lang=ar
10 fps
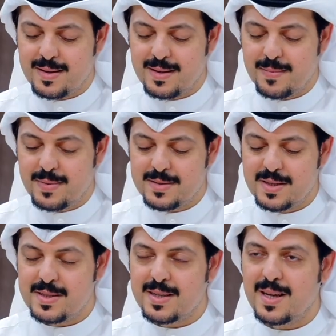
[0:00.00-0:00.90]
عبد
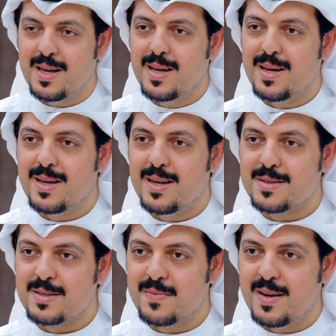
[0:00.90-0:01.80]
العزيز ان
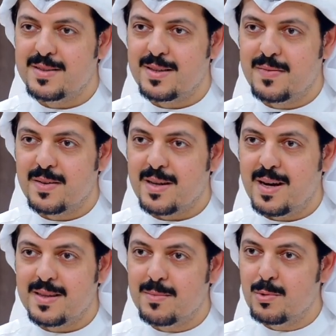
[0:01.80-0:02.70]
الصفات اللي في
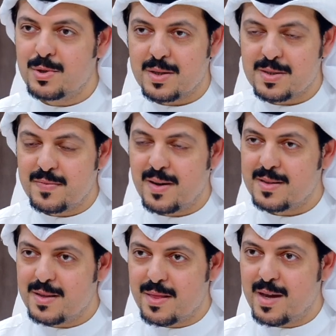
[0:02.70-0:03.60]
القاده مو شرط صفات
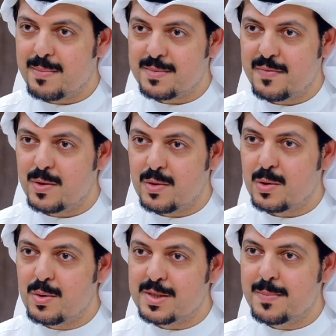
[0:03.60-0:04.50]
ثابته في
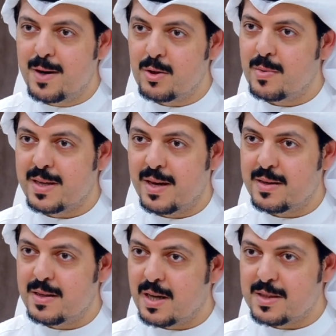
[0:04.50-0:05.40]
كل زمان ومكان
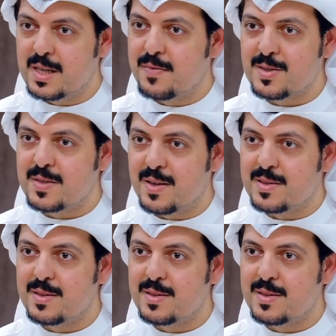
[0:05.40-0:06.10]
لا لا الصفات